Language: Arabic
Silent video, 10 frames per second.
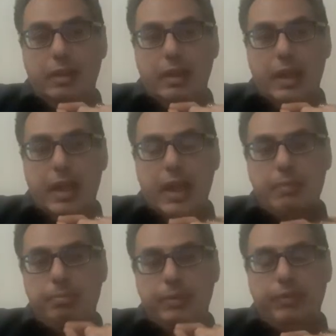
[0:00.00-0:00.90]

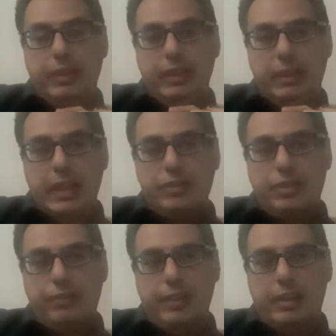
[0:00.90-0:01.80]
حب فريد ليس
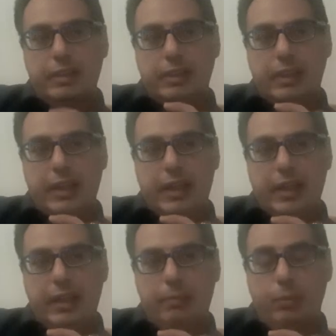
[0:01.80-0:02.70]
فقط
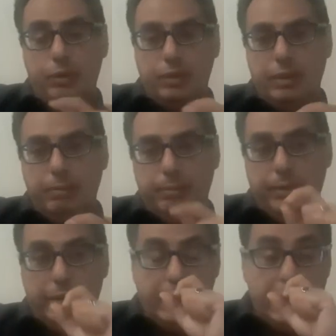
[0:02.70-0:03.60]
كمطرب
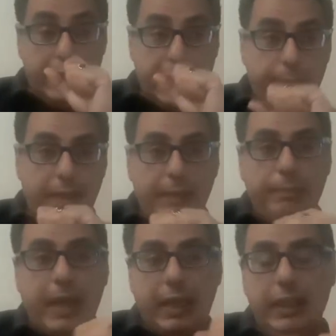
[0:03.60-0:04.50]
انما
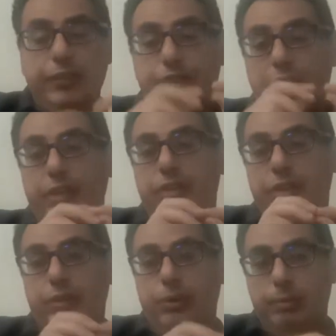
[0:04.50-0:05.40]
لما عرف
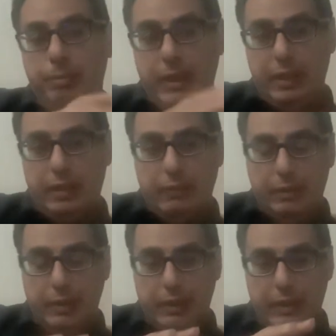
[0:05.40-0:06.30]
شخصيته من
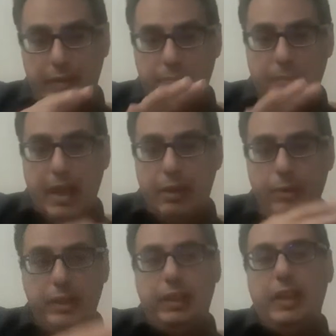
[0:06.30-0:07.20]
ما
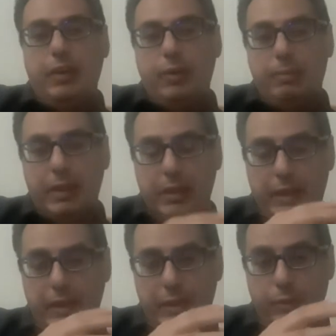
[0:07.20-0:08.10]
حكي
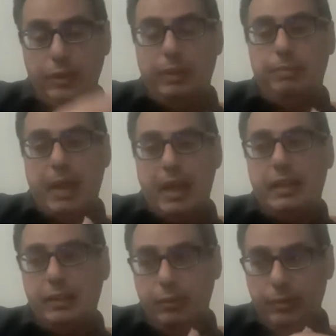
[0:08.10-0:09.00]
وما كتب
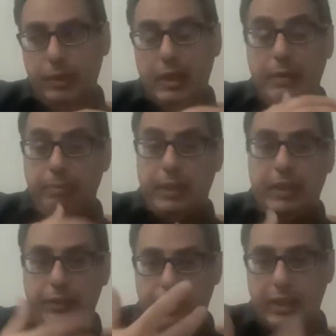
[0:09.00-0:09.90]
عنه من
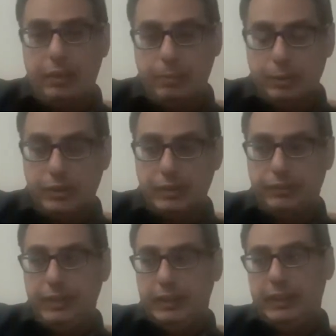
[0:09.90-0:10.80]
الناس اللي كانوا
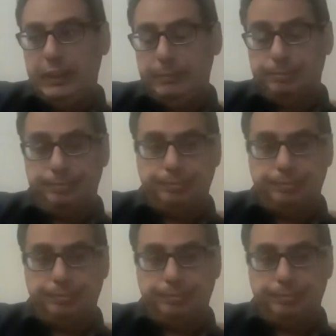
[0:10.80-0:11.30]
منصفين ليه